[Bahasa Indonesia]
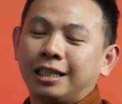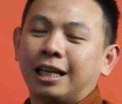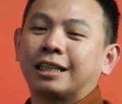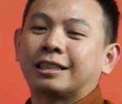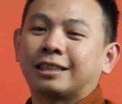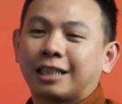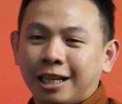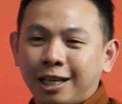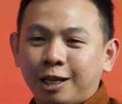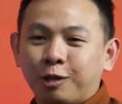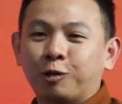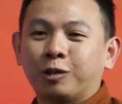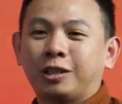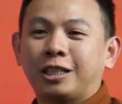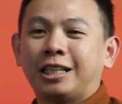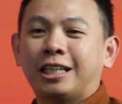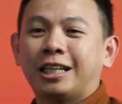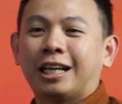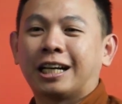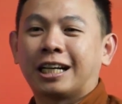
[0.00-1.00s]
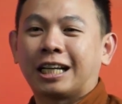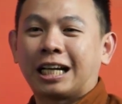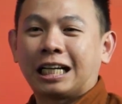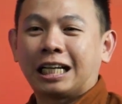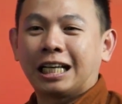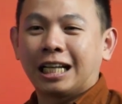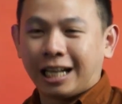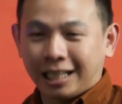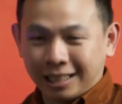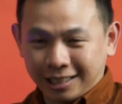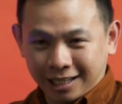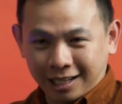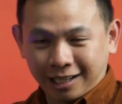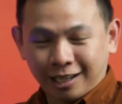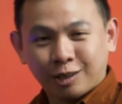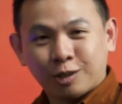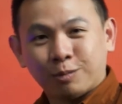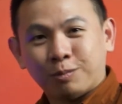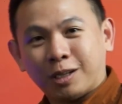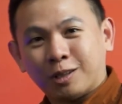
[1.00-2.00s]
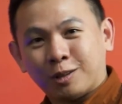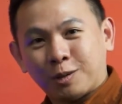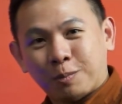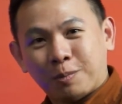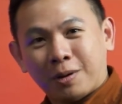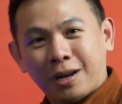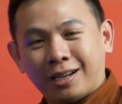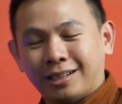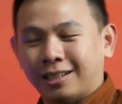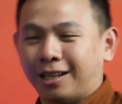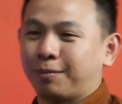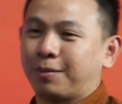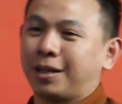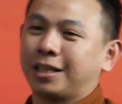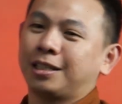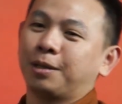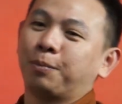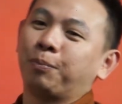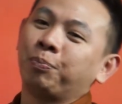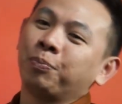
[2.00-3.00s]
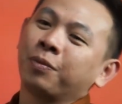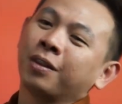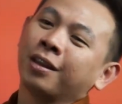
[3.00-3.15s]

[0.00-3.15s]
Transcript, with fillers: ya saya ikutin yang keren-keren, celana sobek-sobek segala macam.